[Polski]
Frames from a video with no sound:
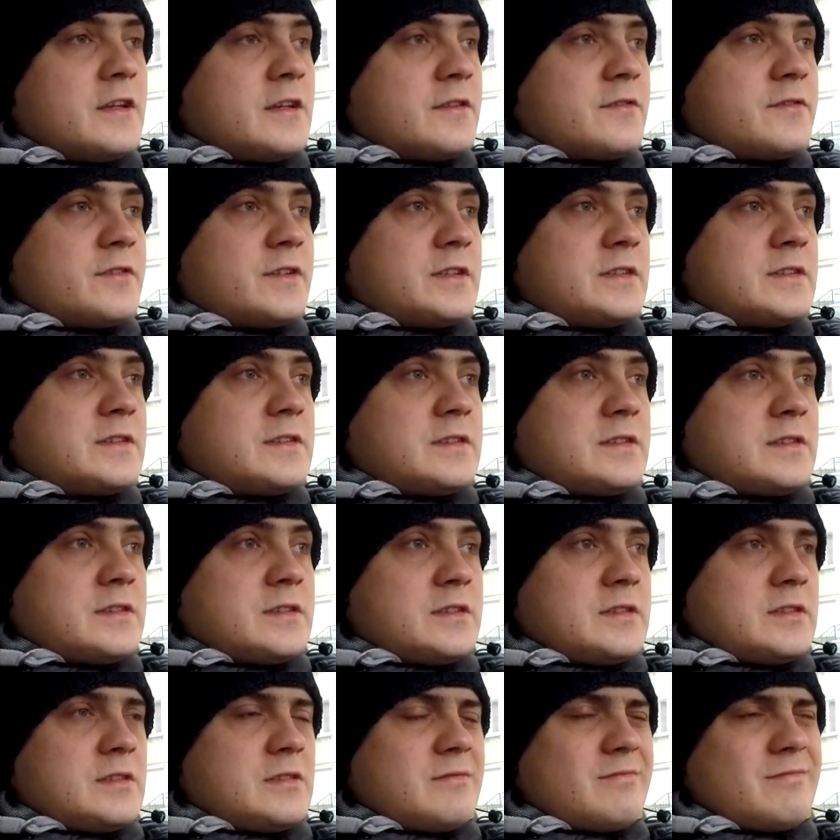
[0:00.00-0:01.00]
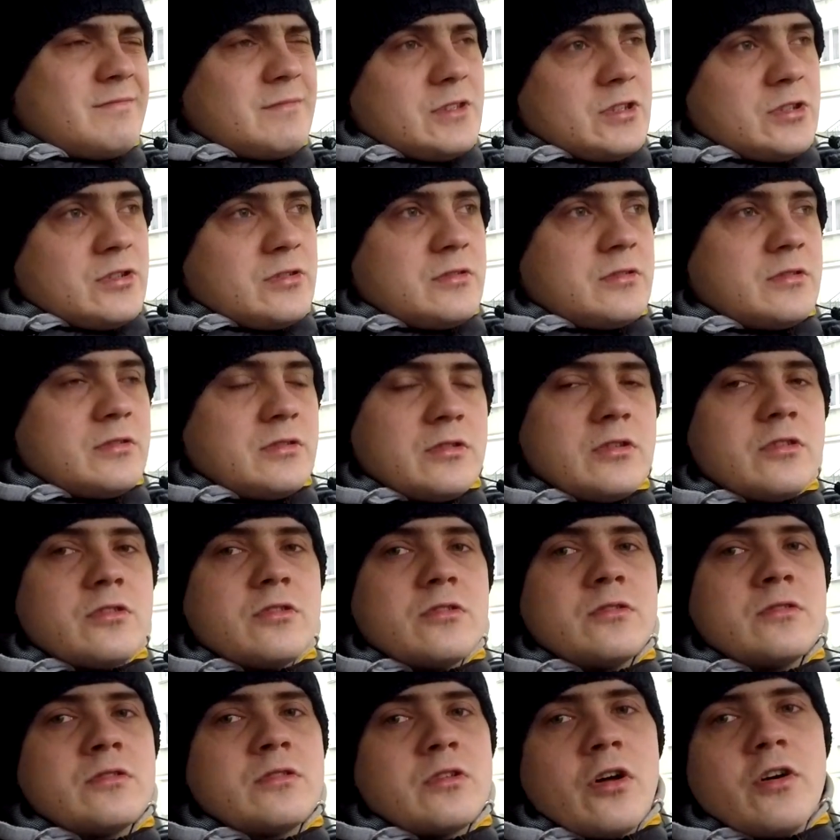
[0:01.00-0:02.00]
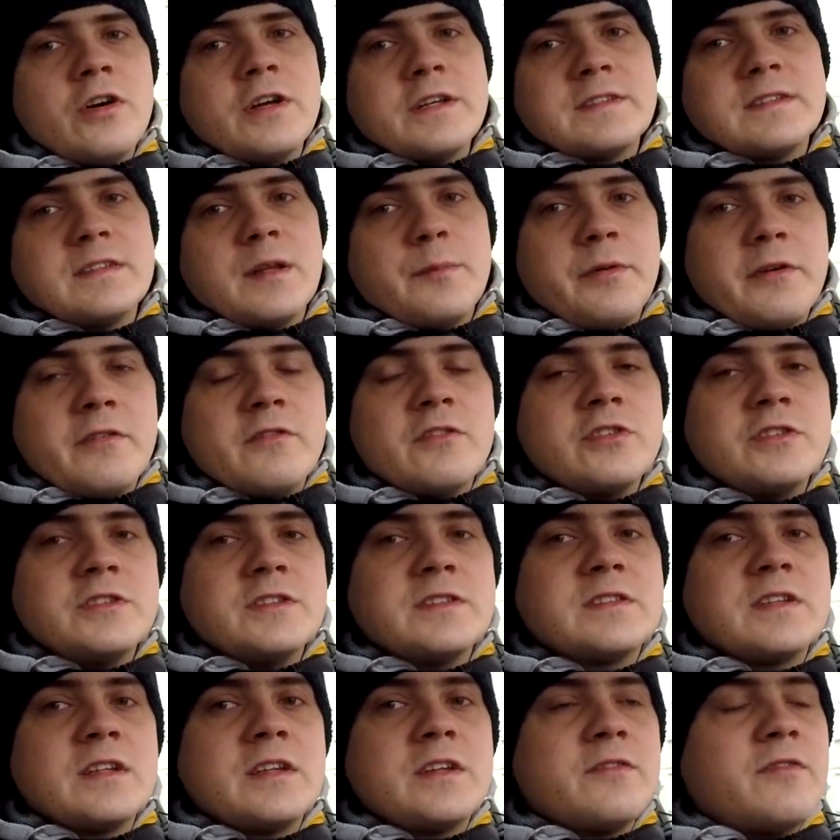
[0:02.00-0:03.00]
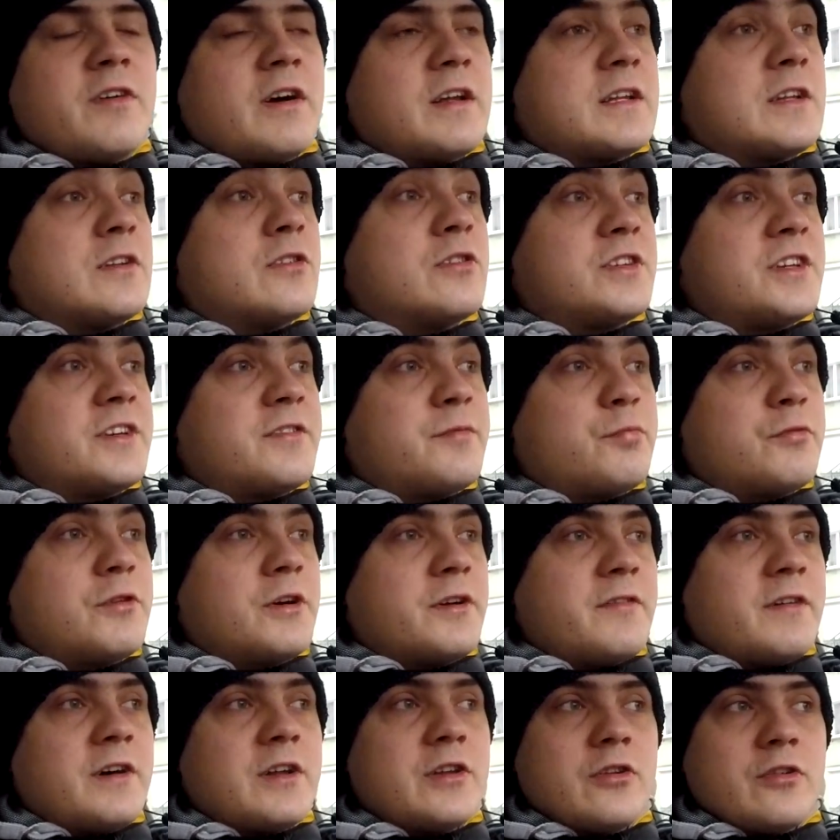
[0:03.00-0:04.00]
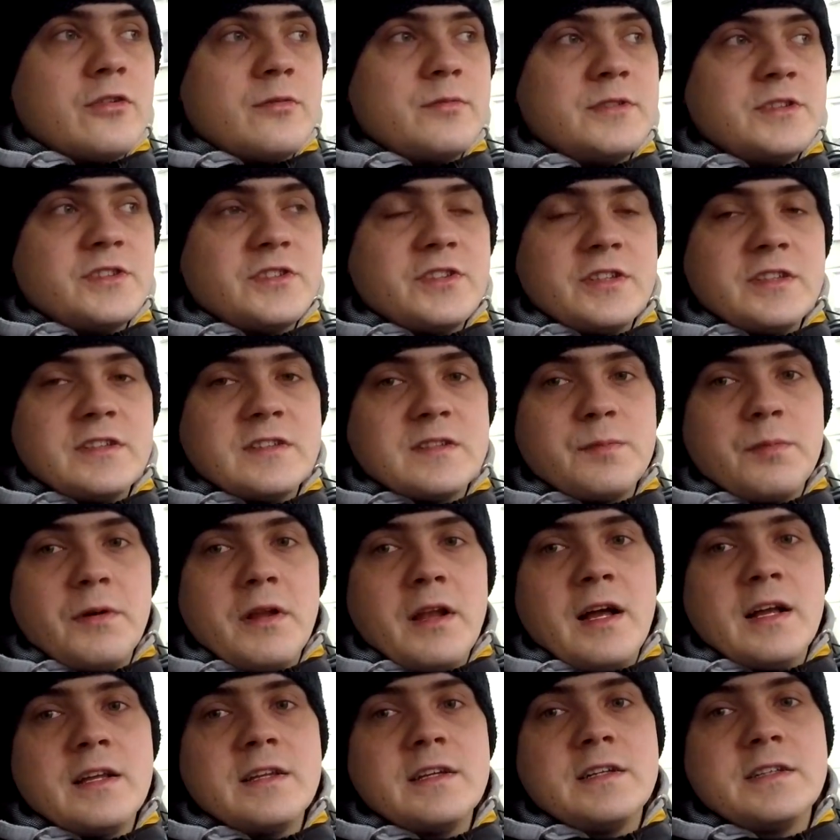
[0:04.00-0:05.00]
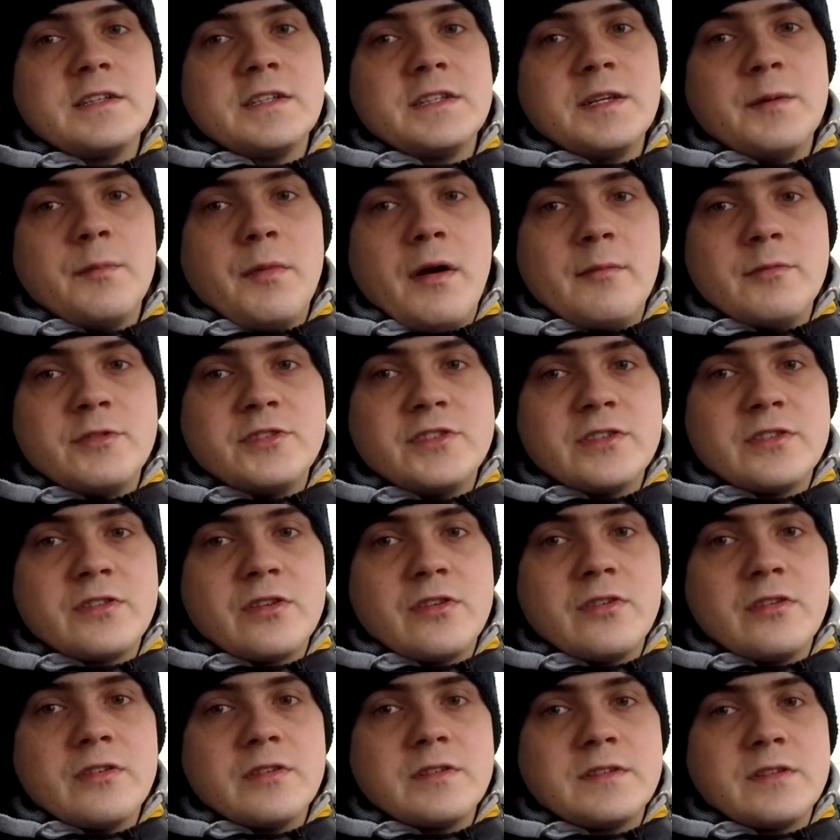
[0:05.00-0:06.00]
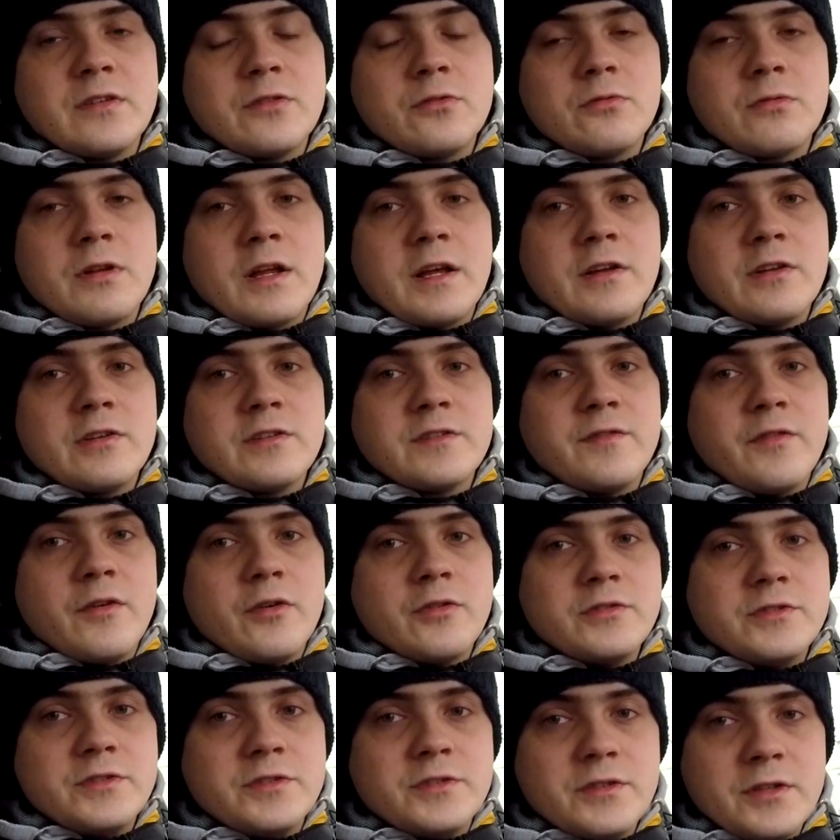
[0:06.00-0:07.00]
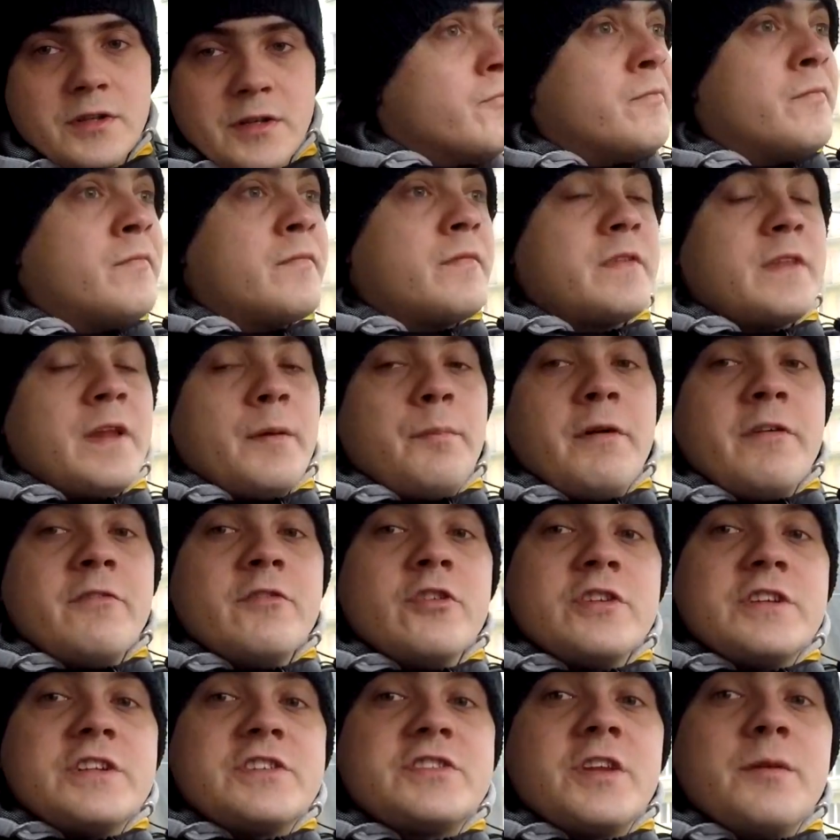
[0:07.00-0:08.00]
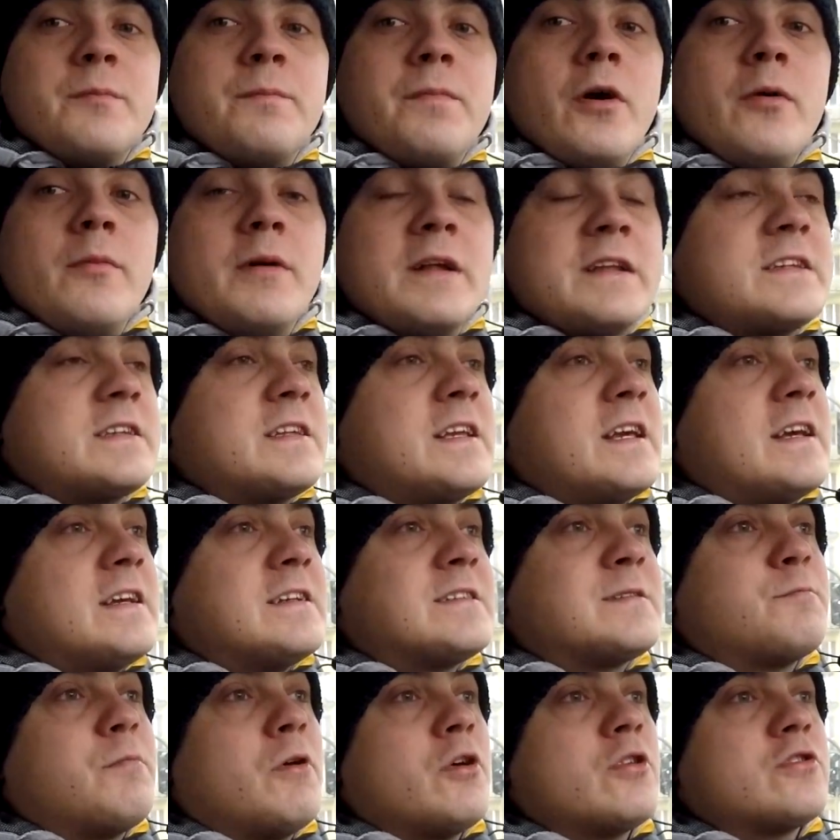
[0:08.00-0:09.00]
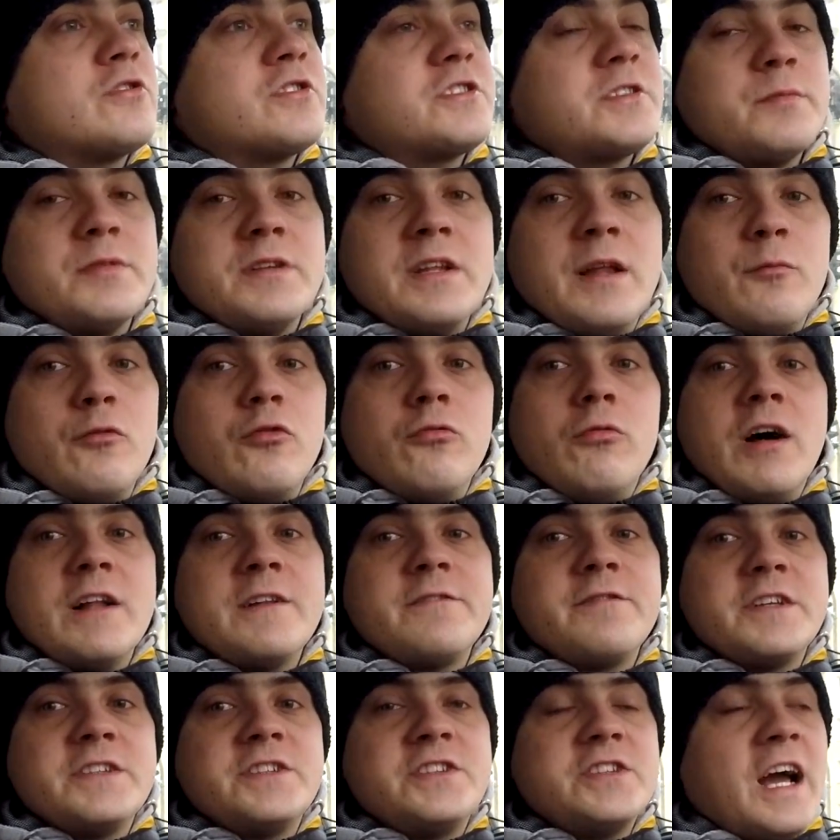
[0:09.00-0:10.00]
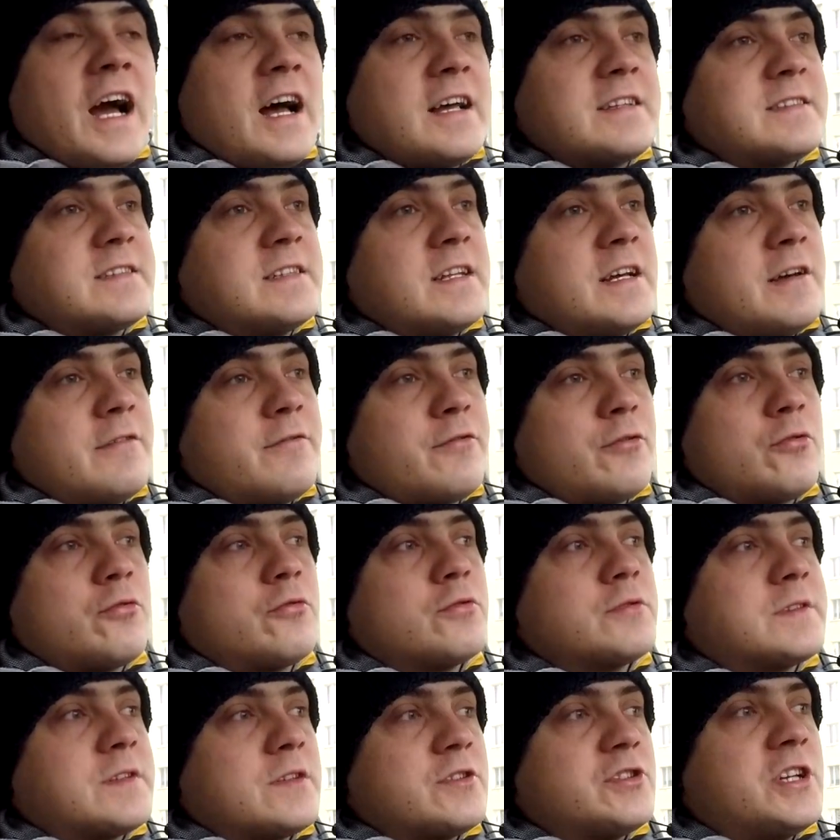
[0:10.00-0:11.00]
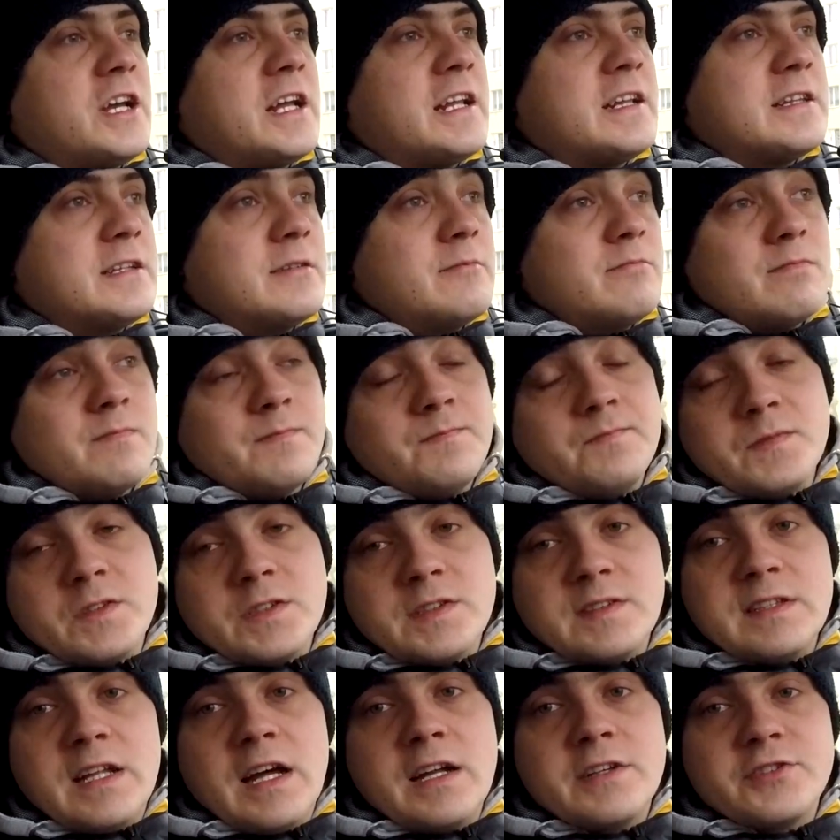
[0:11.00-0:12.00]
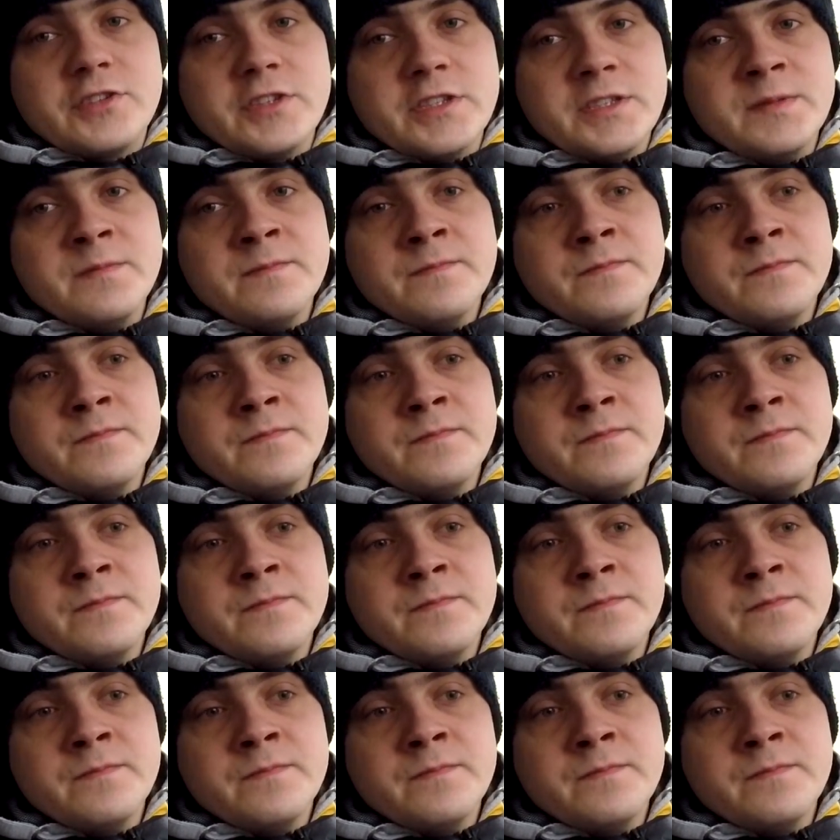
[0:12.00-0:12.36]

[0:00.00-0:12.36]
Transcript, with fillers: Więc e, no, no, to jest na pewno niestety wada. No nie wpływa na obniżenie spalania i nie mamy się to co tutaj rozwodzić. Na pewno też ten pomad nie jest po to, żeby nam ułatwiać jazdę w ruchu codziennym. To znaczy